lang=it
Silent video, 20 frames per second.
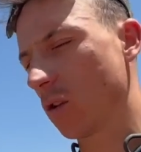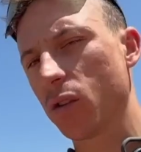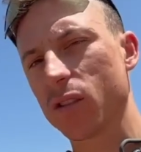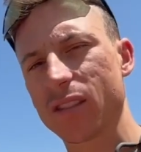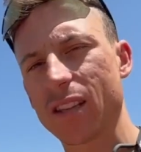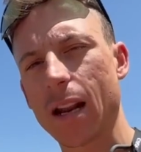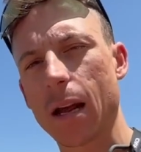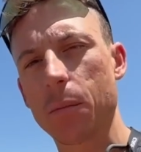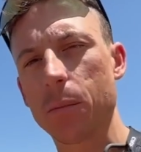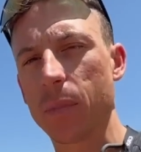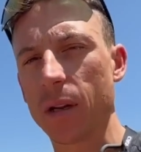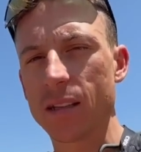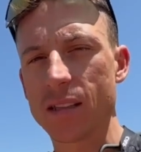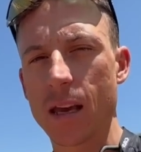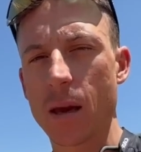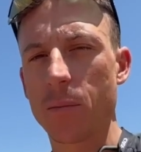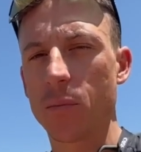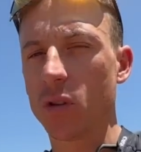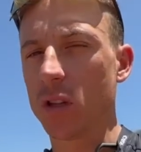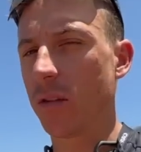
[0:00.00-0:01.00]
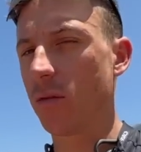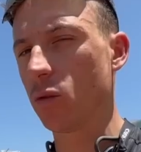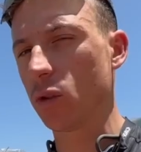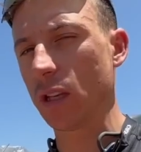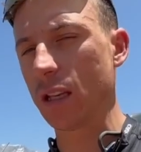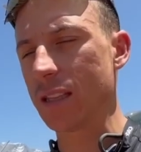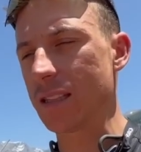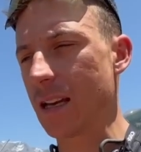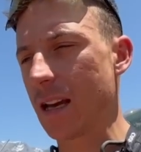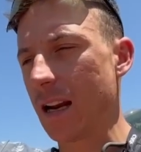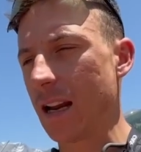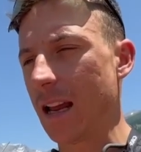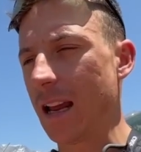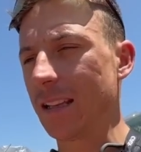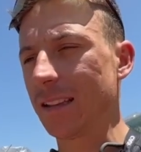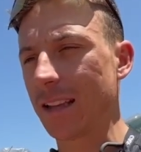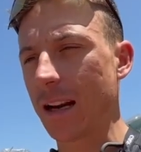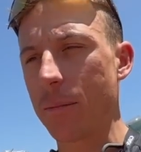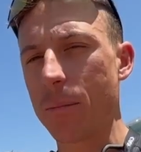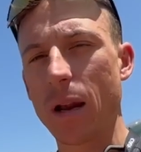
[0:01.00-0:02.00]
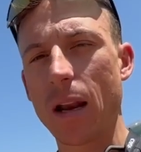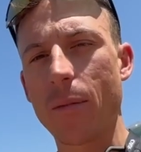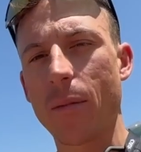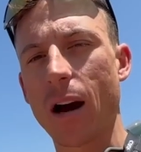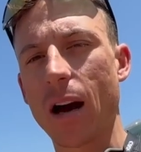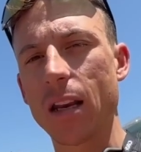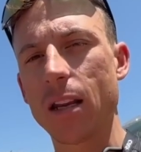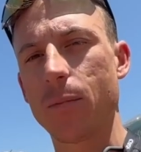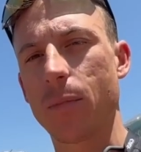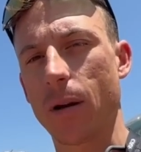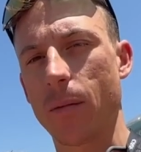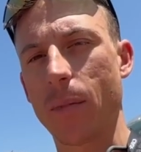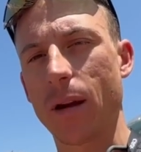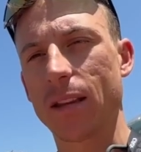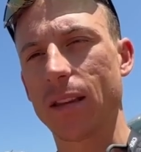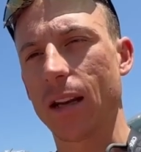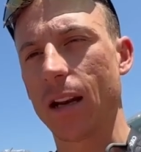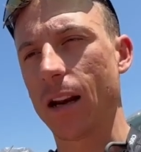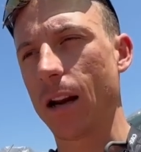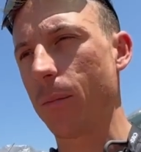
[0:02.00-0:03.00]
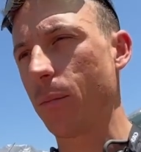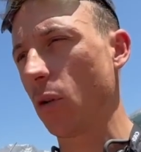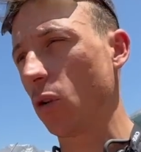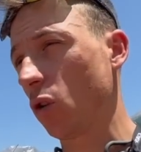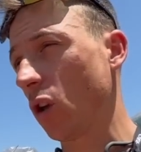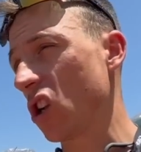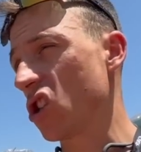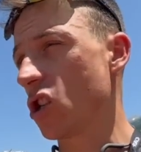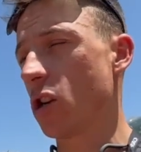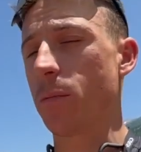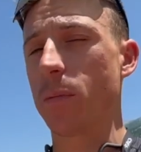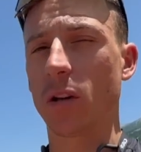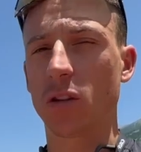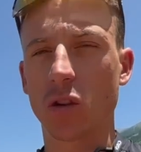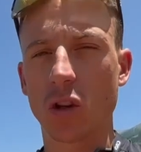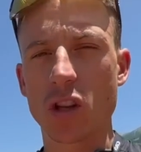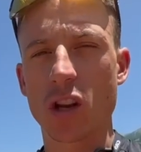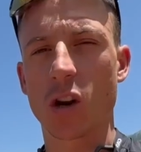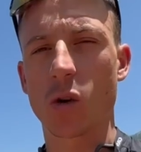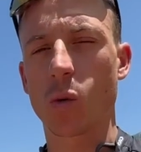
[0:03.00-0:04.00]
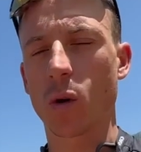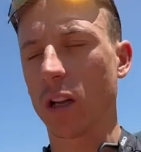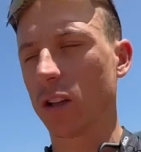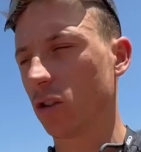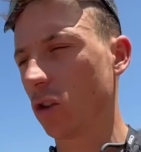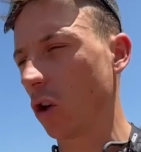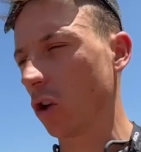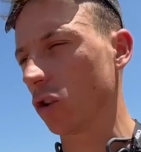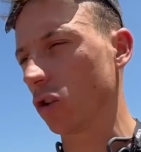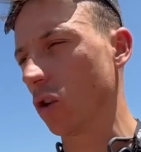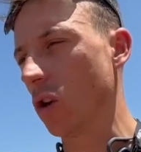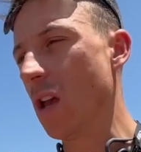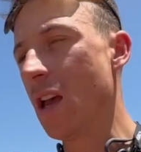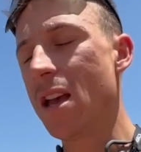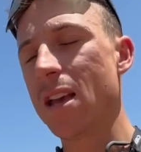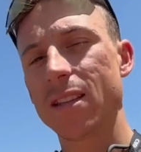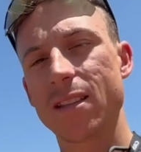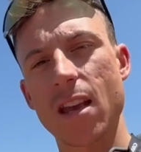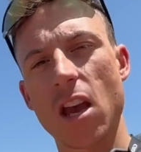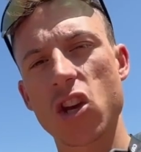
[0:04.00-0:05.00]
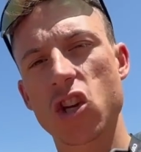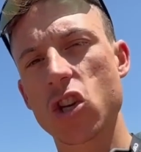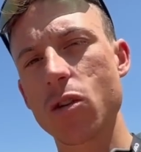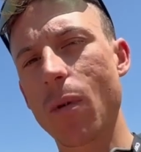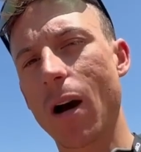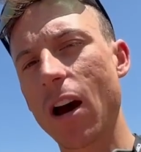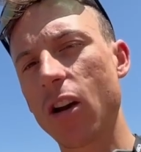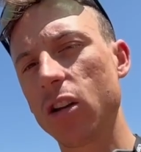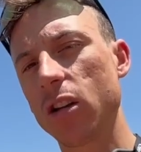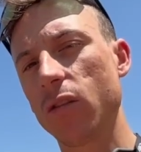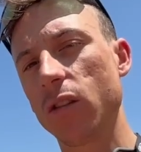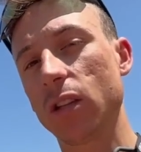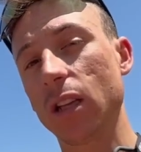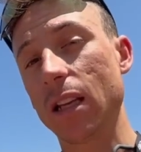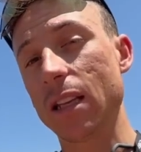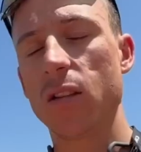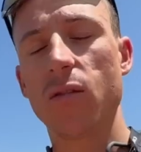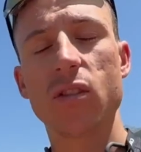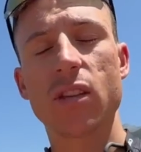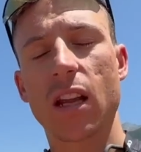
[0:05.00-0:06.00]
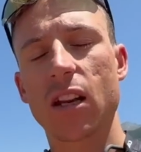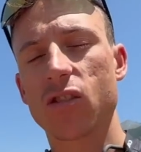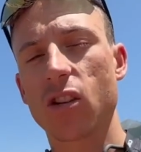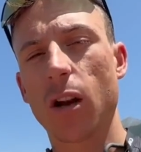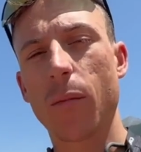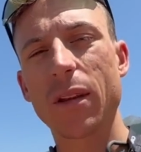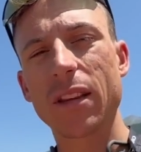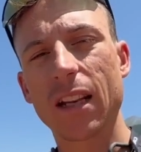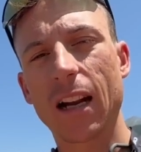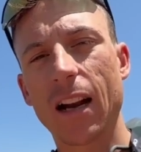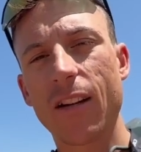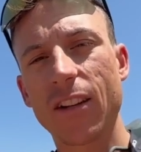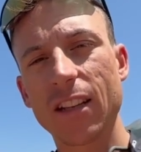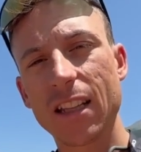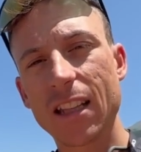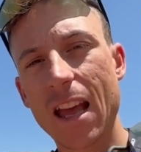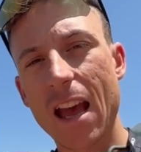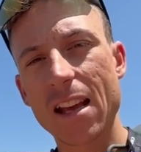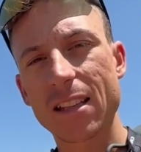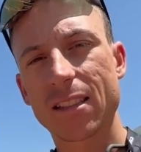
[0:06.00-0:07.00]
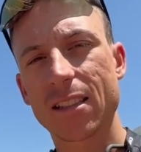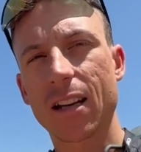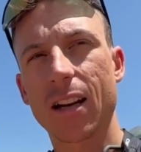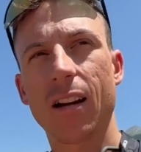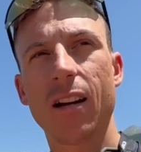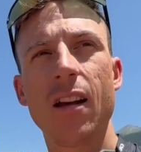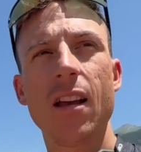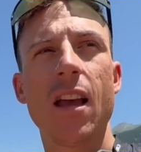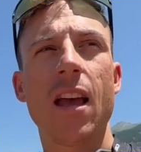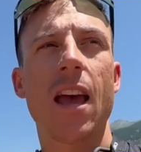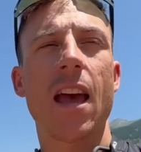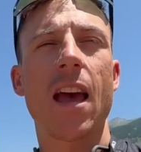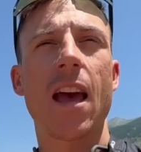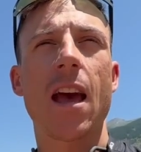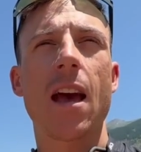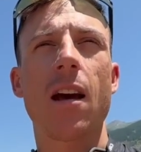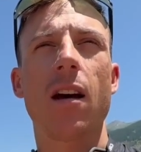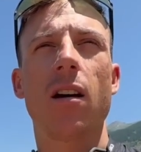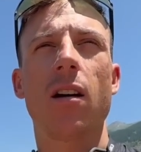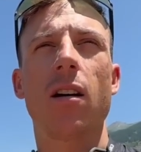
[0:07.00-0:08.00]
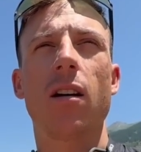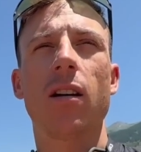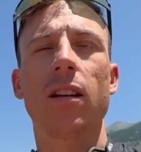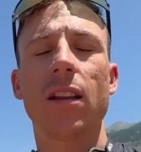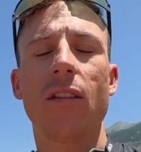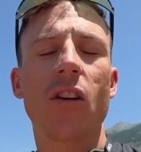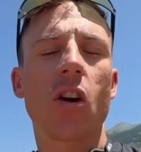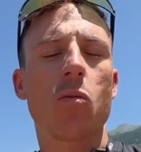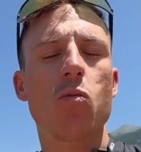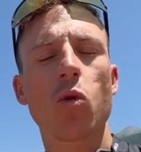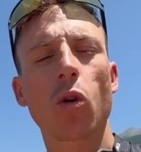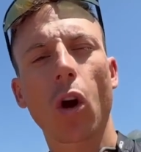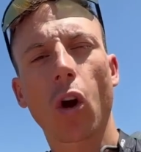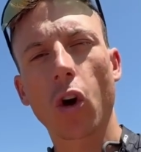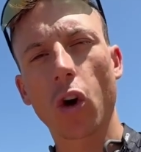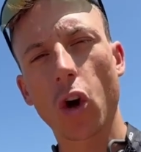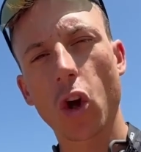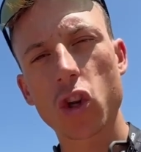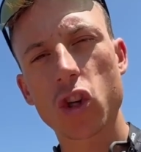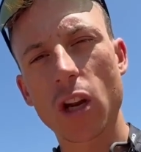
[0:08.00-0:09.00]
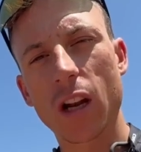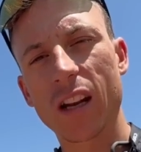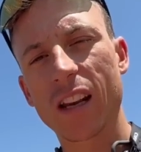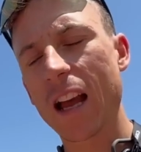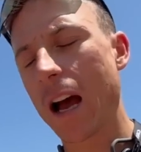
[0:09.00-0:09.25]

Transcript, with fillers: è uno SRAM per esempio, devi utilizzare entrambe le mani per mettere il rapporto agile per togliere il 48, se è Shimano devi, devi usare solamente la leva di destra e eh, devi comunque conoscere il